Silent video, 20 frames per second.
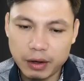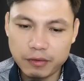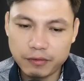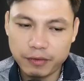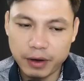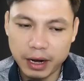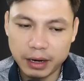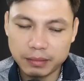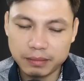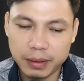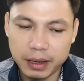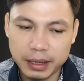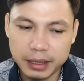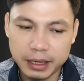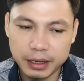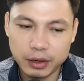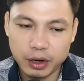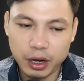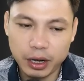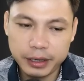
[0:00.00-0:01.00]
Ấy vậy mà
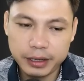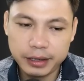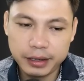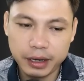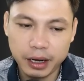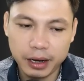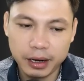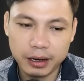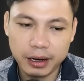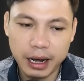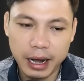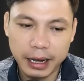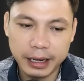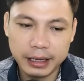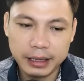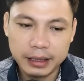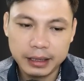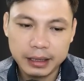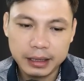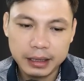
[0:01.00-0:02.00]
thằng bé mười hai
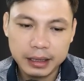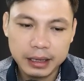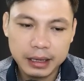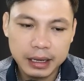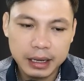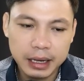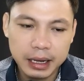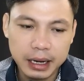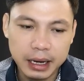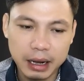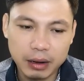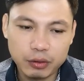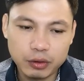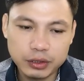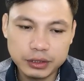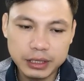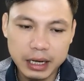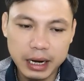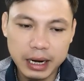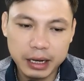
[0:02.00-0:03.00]
tuổi tự dưng
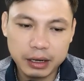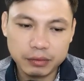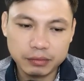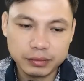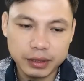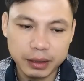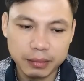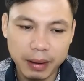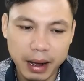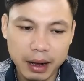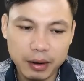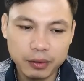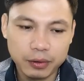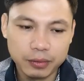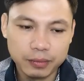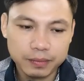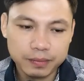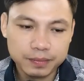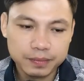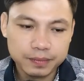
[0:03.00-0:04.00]
lại ngã ao chết
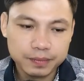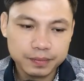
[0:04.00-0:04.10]
đuối,